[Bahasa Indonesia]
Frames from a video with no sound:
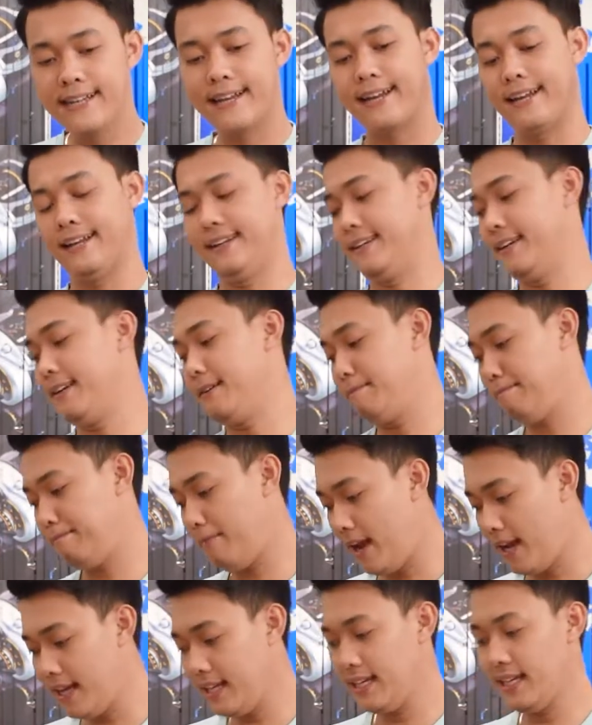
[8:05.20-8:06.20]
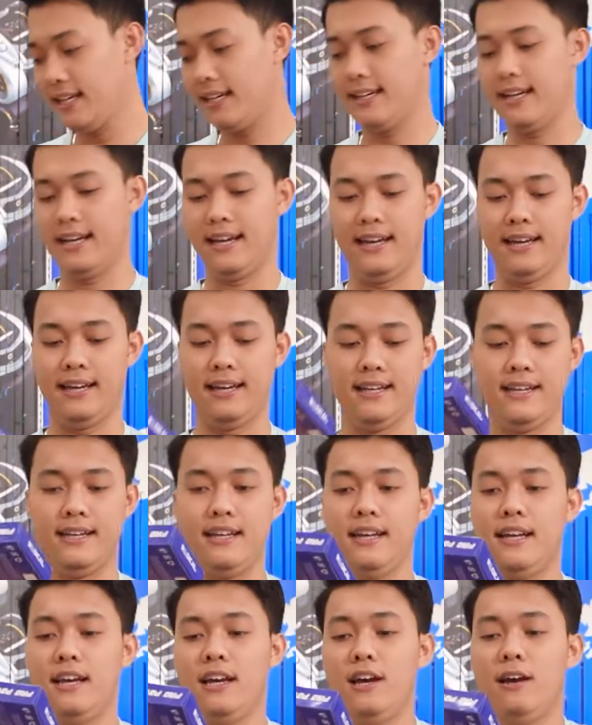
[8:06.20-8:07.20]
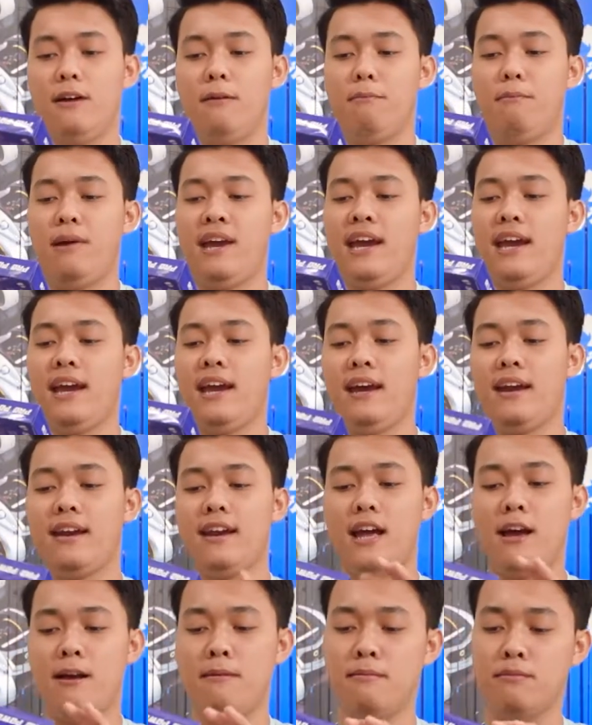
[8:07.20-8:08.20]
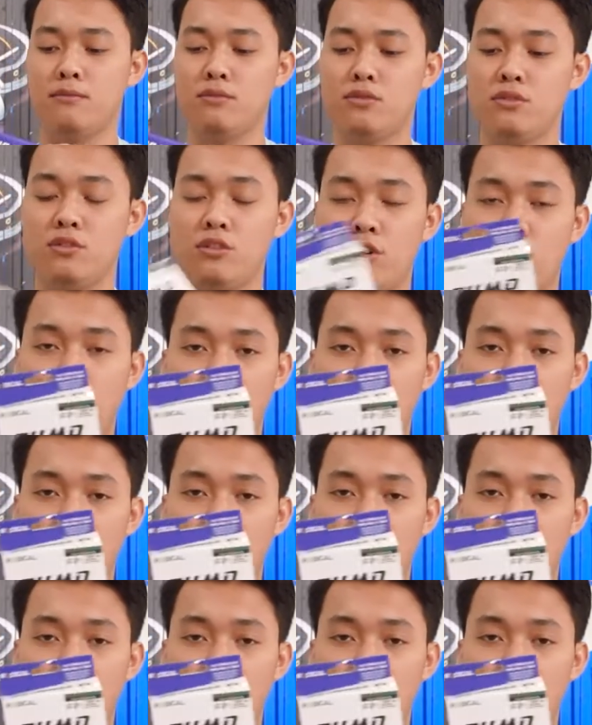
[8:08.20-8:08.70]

gede, paling gede ya. PE 6